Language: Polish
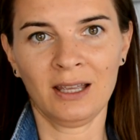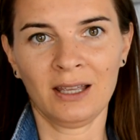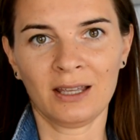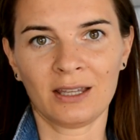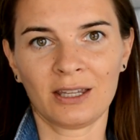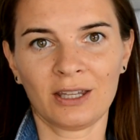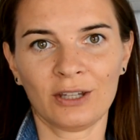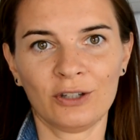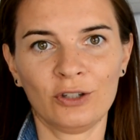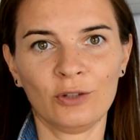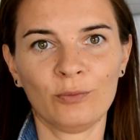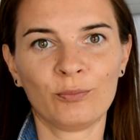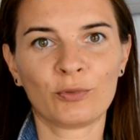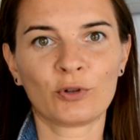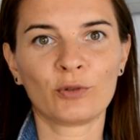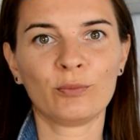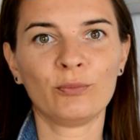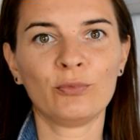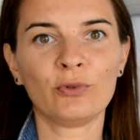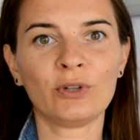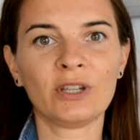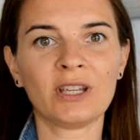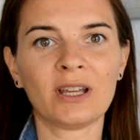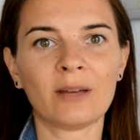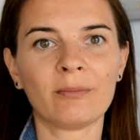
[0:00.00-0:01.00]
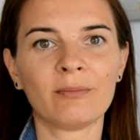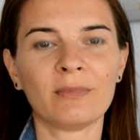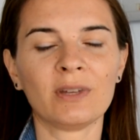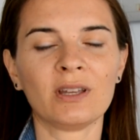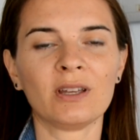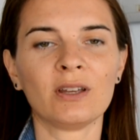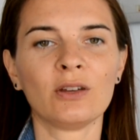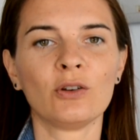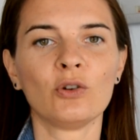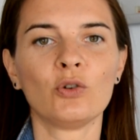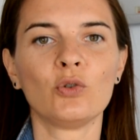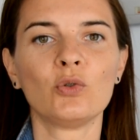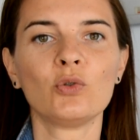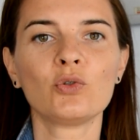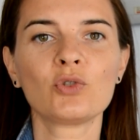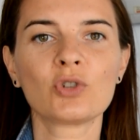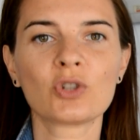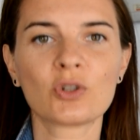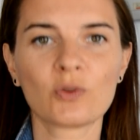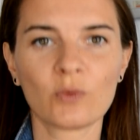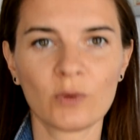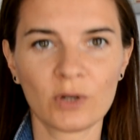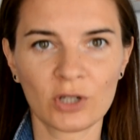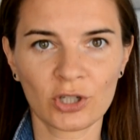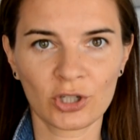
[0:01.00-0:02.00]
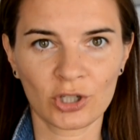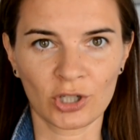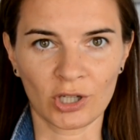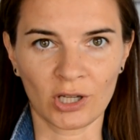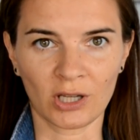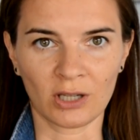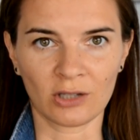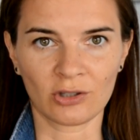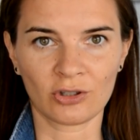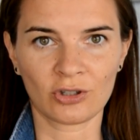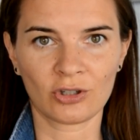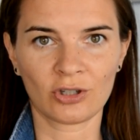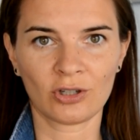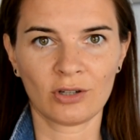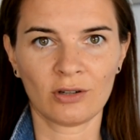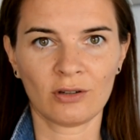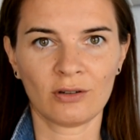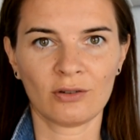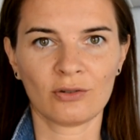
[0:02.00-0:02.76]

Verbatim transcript: kiedy próbujemy usłyszeć,